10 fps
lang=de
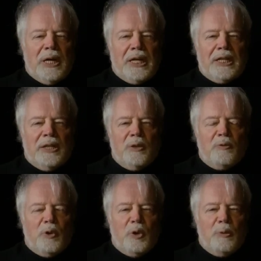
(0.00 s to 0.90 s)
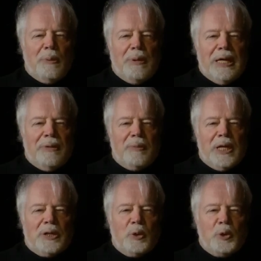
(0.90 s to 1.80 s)
bei der Regierung von Oberbayern, bei
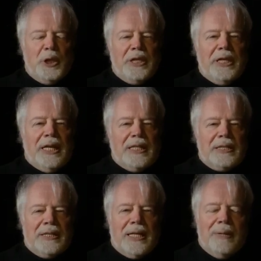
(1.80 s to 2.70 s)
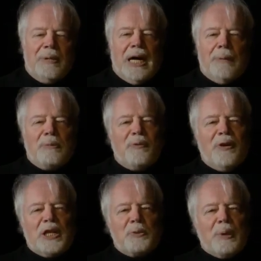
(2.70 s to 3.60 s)
der zuständigen Ärztekammer, habe die
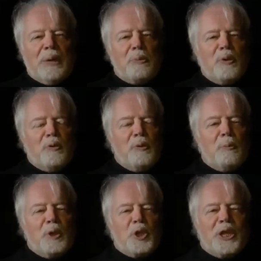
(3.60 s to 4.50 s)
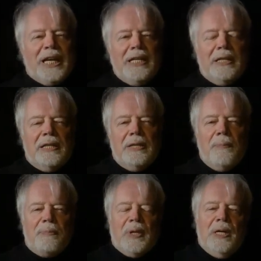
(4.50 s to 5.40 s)
Fachsprachprüfung
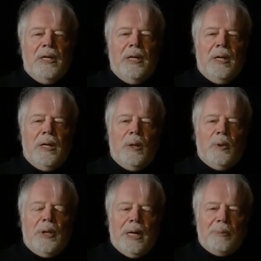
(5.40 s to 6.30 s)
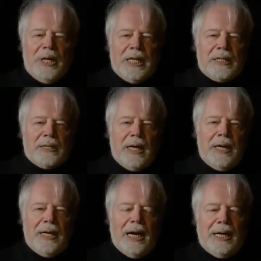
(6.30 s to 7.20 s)
bestanden und habe jetzt
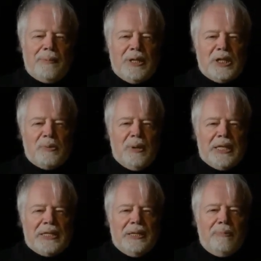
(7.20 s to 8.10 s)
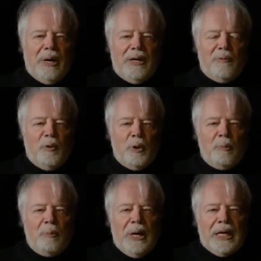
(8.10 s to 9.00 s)
einen Arbeitsplatz in
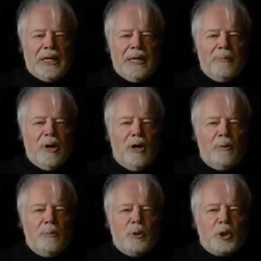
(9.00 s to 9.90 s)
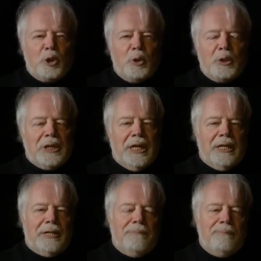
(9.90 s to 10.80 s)
Baden-Württemberg im Raum
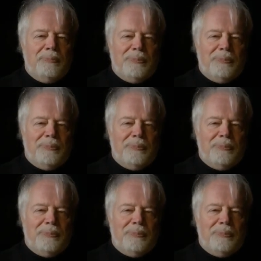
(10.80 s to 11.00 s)
Stuttgart.